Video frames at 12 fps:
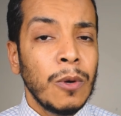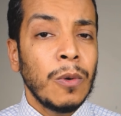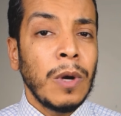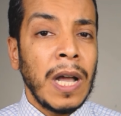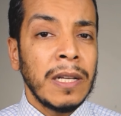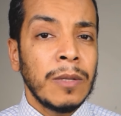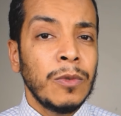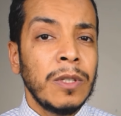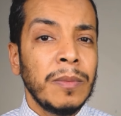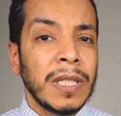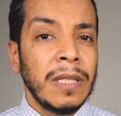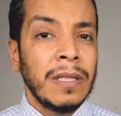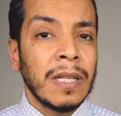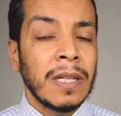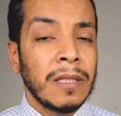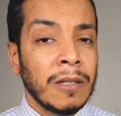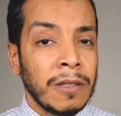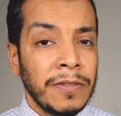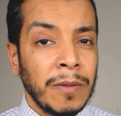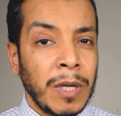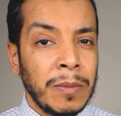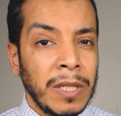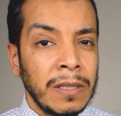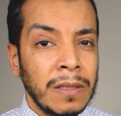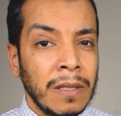وحاجه مهمه جدا هنعرفها مع بعض